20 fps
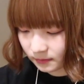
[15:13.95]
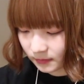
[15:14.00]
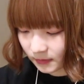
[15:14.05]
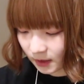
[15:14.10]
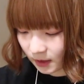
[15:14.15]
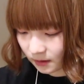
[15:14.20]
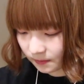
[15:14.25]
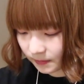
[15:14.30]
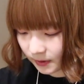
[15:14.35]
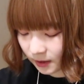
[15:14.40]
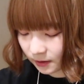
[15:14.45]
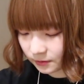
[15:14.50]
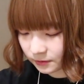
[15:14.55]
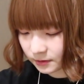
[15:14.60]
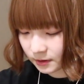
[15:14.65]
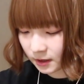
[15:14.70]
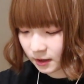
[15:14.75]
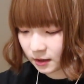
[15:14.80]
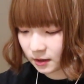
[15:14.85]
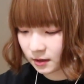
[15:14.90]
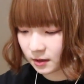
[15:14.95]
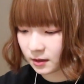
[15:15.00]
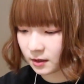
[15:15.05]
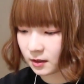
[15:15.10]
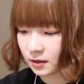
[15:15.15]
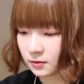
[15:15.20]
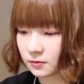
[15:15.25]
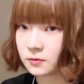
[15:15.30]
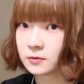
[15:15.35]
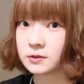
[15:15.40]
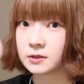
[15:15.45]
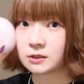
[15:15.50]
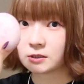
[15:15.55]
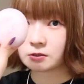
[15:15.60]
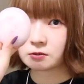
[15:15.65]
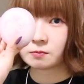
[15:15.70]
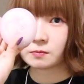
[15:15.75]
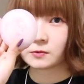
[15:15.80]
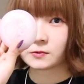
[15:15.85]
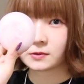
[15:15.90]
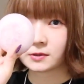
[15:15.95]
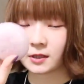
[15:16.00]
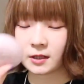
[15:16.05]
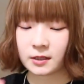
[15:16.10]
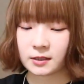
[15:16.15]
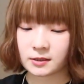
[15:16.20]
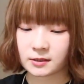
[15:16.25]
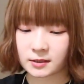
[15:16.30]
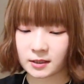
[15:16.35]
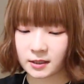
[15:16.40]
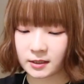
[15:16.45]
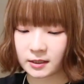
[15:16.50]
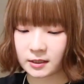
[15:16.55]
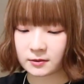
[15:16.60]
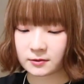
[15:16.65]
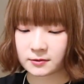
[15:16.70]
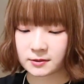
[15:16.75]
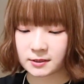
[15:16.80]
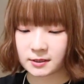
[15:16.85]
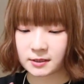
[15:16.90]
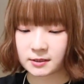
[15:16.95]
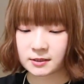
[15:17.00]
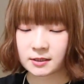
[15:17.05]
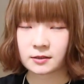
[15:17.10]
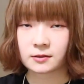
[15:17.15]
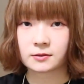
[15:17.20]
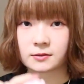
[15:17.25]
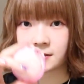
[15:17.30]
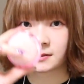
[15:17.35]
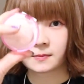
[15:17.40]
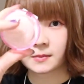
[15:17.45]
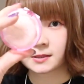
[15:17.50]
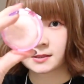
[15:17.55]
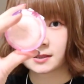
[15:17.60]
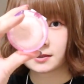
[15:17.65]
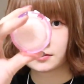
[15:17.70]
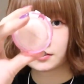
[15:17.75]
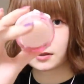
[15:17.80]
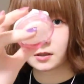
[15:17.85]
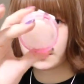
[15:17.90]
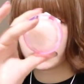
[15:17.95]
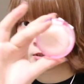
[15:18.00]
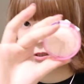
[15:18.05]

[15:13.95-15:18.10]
うでパウダーはこっちを持っていきたいけど小さく済ませるた